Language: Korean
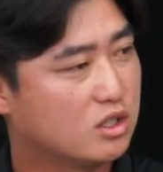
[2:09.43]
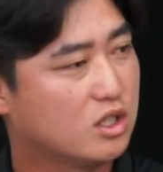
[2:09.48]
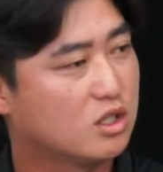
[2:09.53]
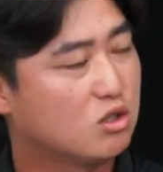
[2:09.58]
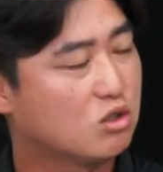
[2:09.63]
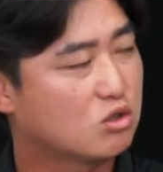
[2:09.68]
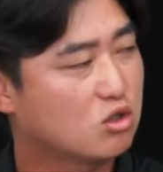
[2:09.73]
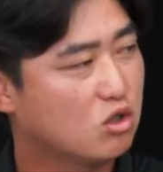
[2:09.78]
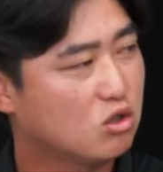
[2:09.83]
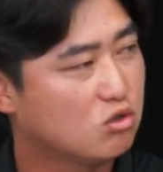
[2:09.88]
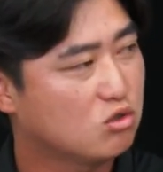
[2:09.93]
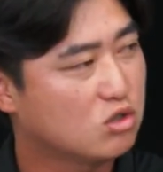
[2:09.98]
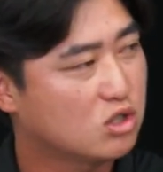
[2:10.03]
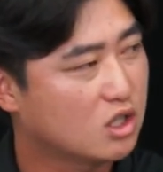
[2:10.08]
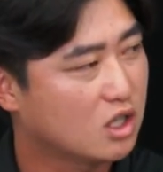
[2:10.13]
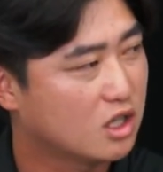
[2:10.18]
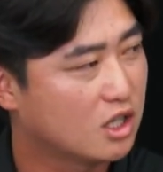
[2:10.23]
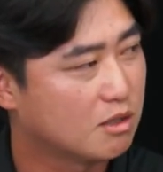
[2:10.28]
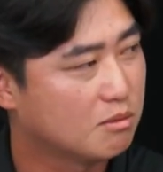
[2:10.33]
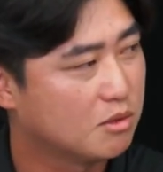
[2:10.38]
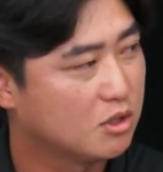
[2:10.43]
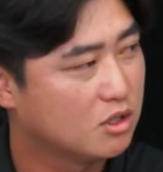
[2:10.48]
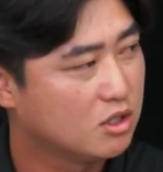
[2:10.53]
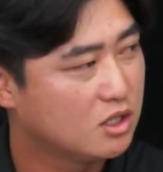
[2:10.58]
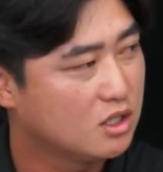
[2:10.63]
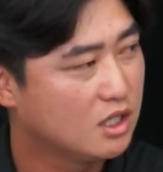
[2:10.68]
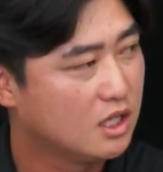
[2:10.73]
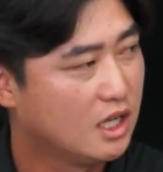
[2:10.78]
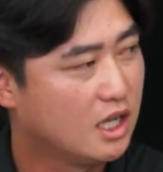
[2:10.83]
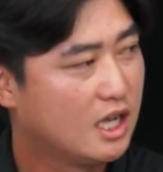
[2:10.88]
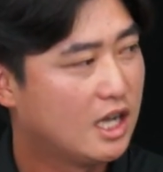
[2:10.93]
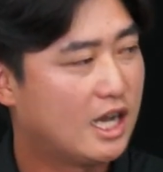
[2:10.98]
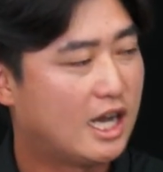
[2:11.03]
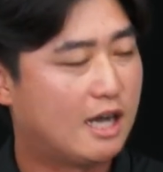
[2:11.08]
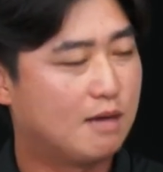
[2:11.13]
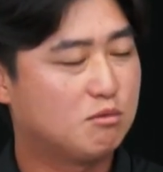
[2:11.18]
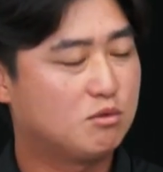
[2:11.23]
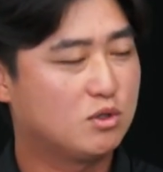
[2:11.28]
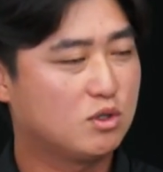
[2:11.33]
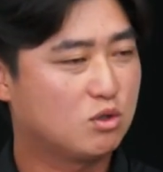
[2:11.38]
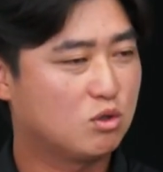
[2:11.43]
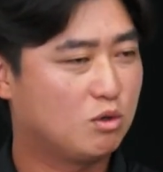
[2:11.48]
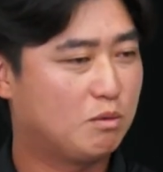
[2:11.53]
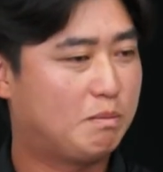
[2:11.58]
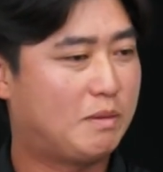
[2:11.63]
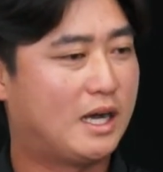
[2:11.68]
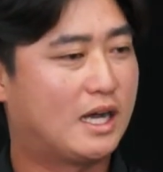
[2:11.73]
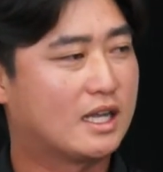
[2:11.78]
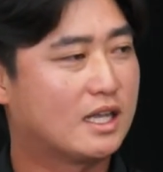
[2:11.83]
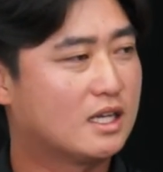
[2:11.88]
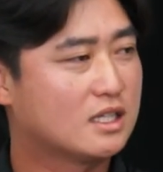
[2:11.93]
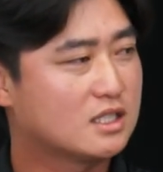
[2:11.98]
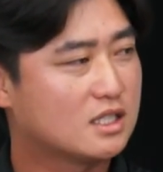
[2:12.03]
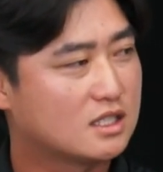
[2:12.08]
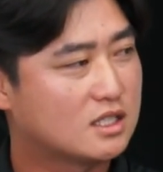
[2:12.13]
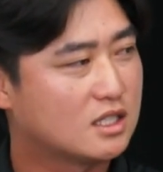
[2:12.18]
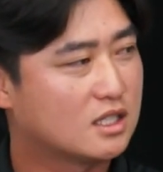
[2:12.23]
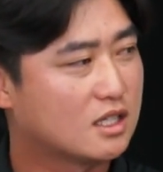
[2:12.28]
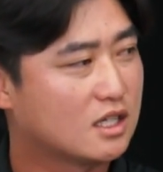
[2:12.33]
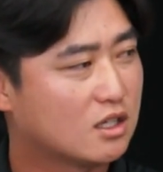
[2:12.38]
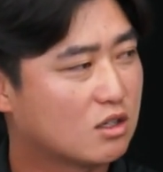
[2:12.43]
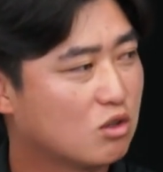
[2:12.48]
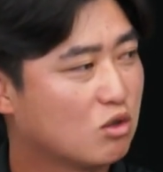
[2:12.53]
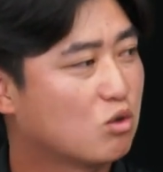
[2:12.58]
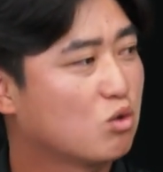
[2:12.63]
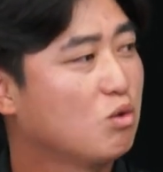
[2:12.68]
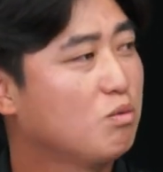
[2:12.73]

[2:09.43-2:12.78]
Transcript: 그대로 쳐주시게 되면은 네. 아무래도 방향 자체가 더